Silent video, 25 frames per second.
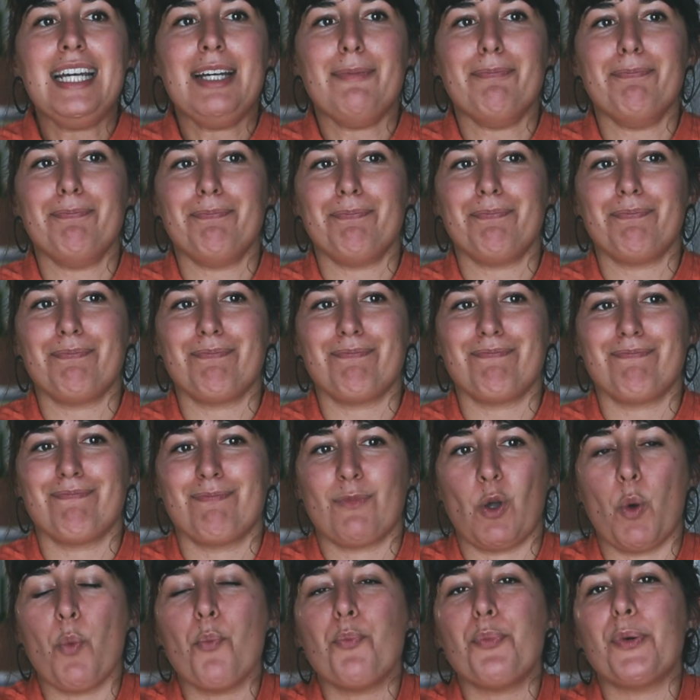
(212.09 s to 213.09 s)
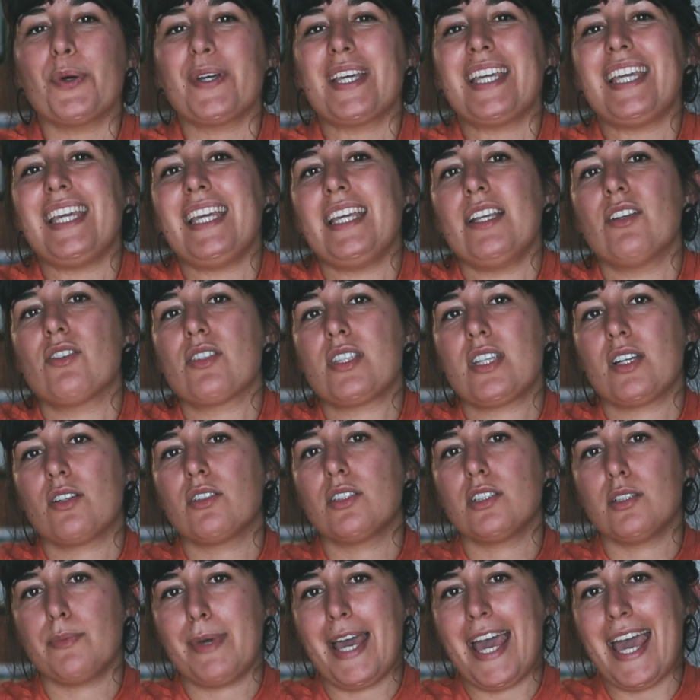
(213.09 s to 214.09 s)
mh, mm, un pochino
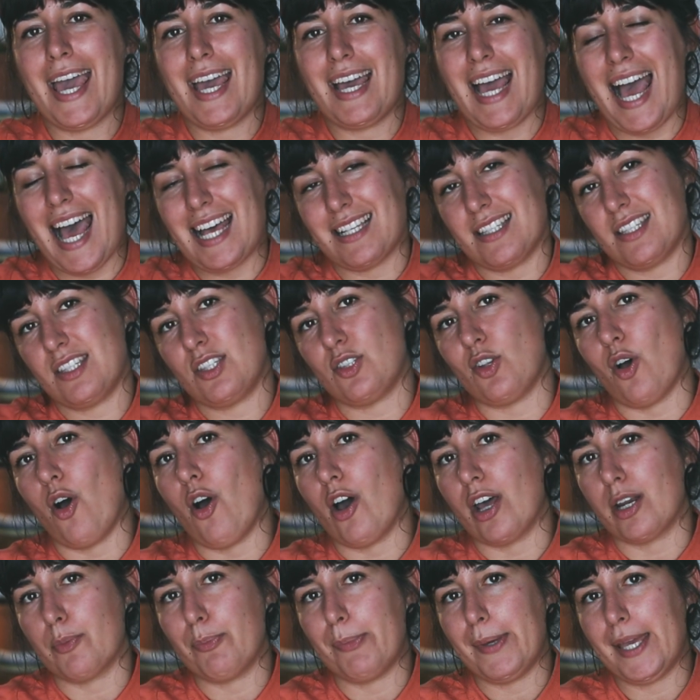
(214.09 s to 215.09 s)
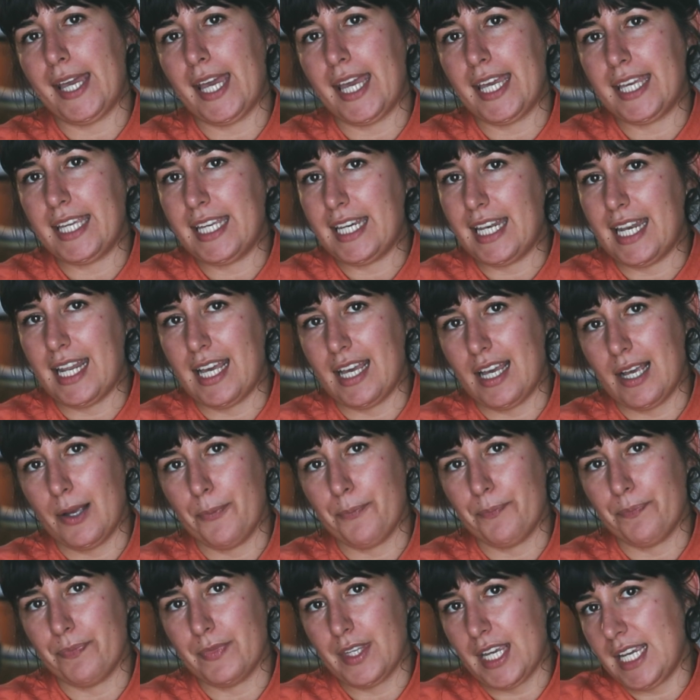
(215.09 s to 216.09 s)
secondo me assorbe il,
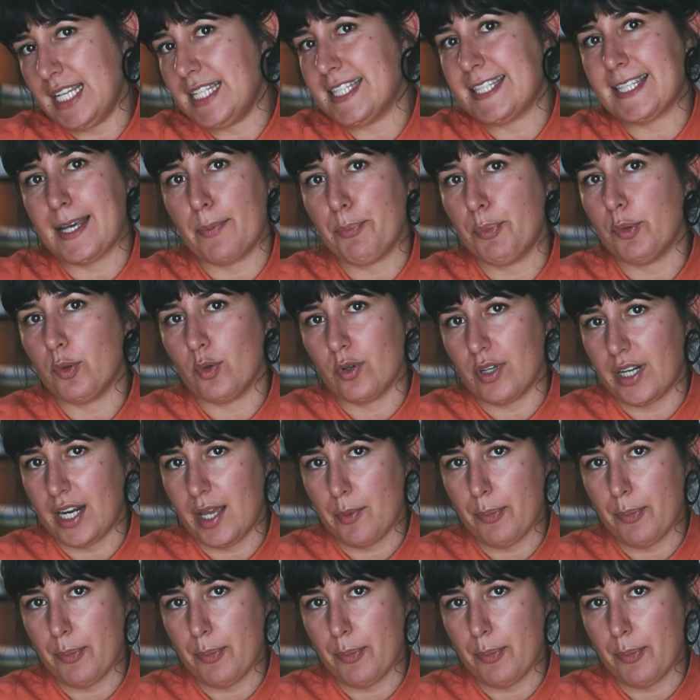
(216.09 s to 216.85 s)
mm, il sapore